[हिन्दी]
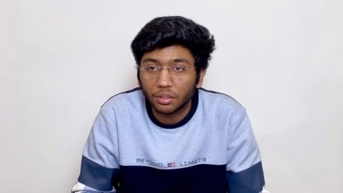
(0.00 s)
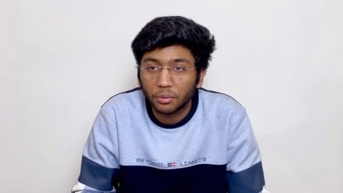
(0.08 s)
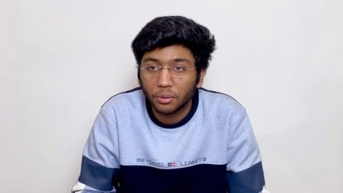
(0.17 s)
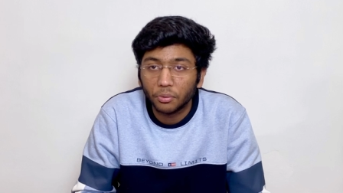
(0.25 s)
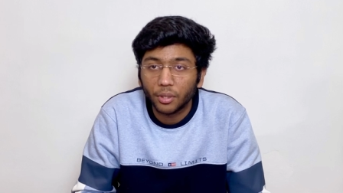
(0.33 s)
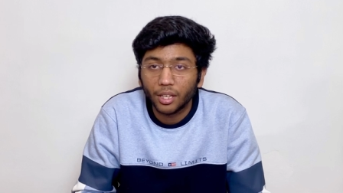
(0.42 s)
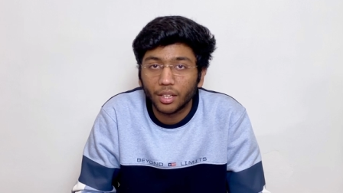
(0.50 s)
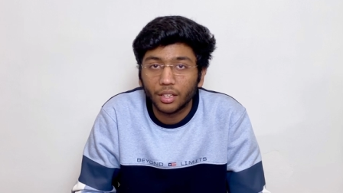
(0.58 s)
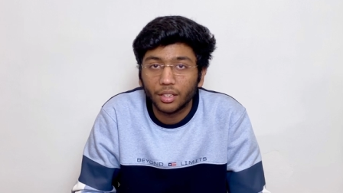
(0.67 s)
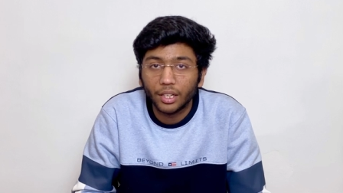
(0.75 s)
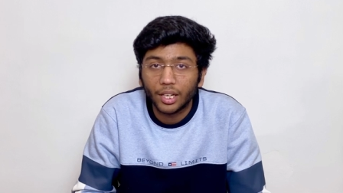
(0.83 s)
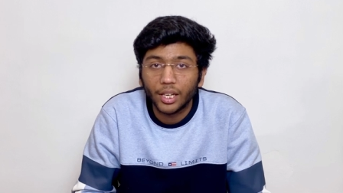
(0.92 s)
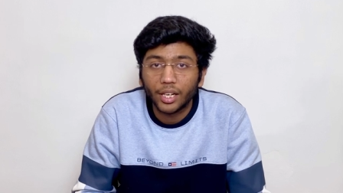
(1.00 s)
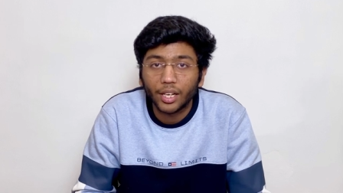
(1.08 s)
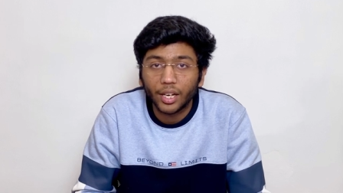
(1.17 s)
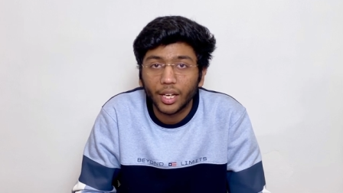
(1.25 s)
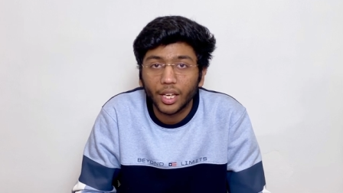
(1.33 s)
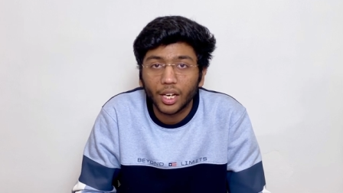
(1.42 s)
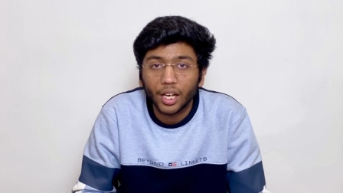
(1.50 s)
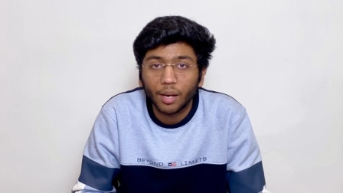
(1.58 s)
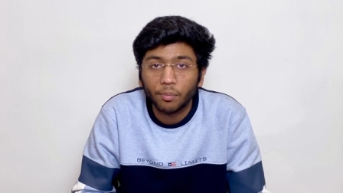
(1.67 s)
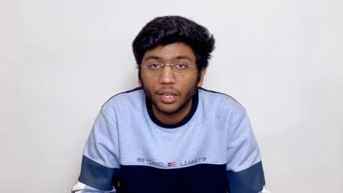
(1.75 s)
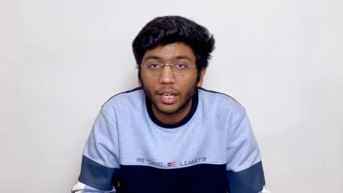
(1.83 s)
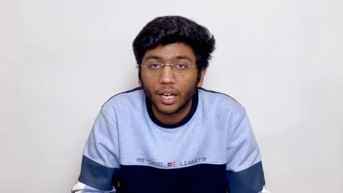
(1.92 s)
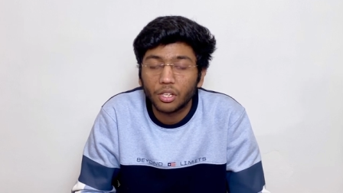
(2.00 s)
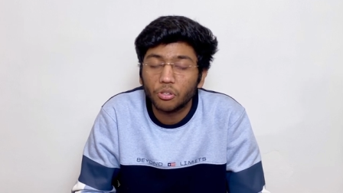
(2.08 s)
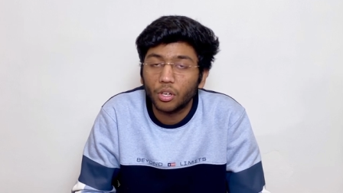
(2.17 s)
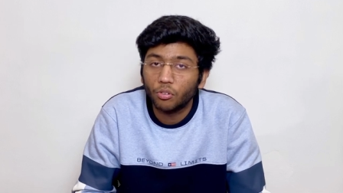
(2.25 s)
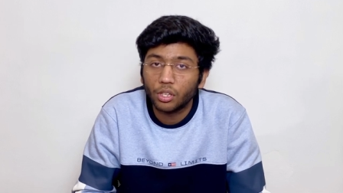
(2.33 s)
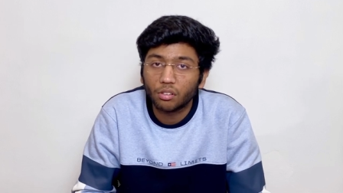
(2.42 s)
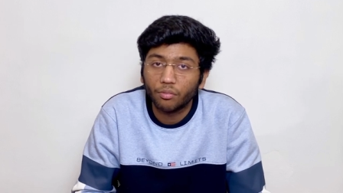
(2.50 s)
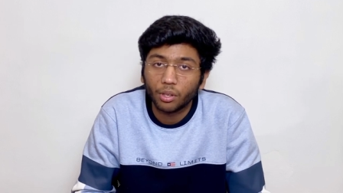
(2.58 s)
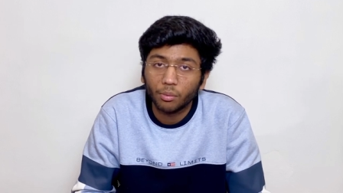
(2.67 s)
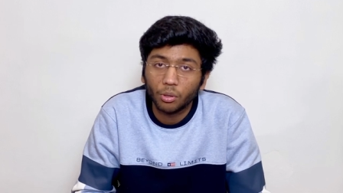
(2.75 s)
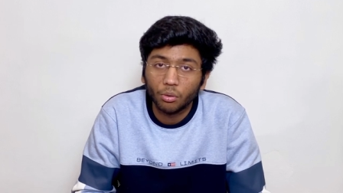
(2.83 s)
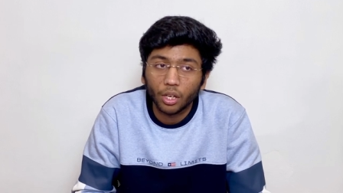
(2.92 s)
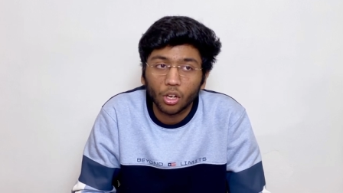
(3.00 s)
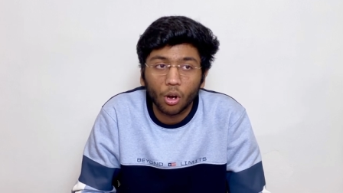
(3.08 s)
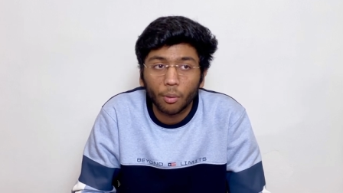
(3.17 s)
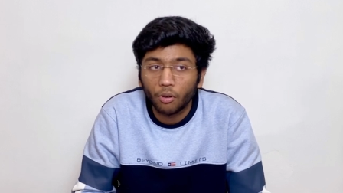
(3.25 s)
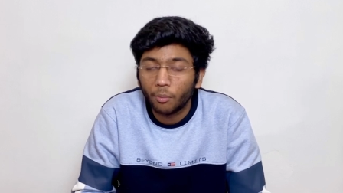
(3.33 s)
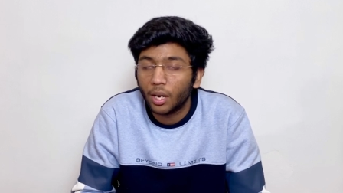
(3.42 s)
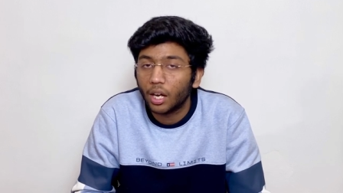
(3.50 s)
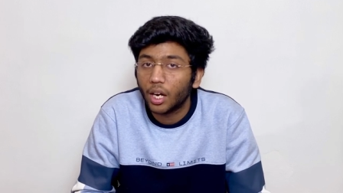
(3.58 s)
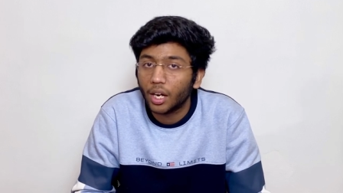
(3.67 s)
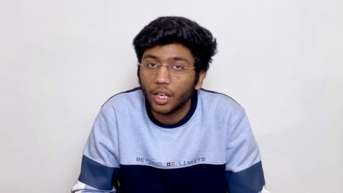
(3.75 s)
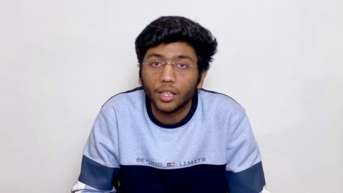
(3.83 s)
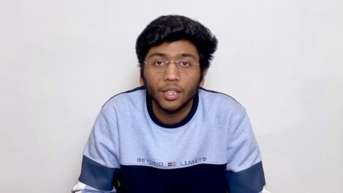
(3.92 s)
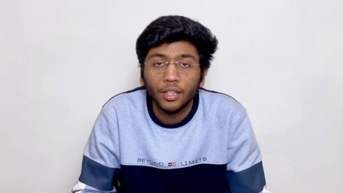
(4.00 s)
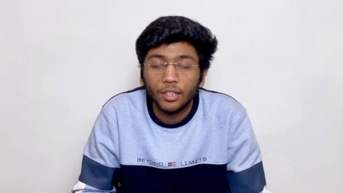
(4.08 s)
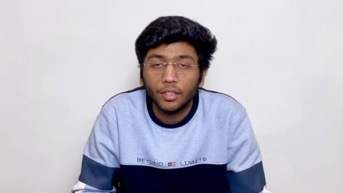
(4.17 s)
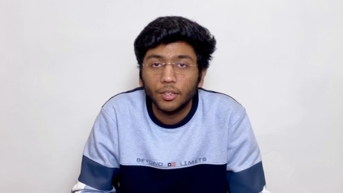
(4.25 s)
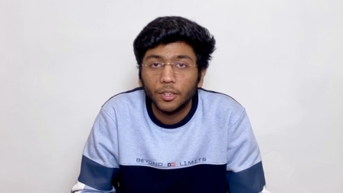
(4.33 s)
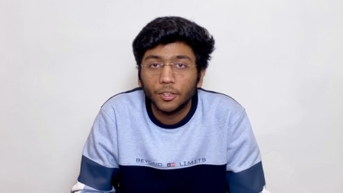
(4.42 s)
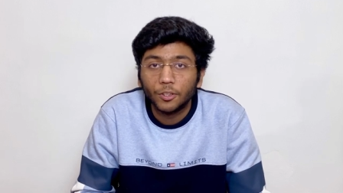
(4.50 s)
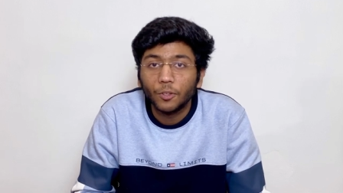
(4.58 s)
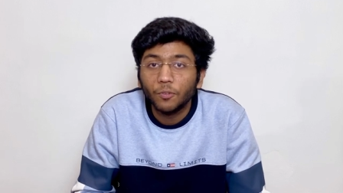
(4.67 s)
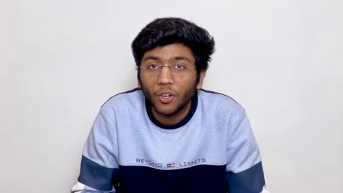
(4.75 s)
इन्होंने डिक्लेयर करा है कि अगर आपके टैक्स जो है वो डिस्क्रिप्शन में होंगे कॉमा वामा लगा के तो वो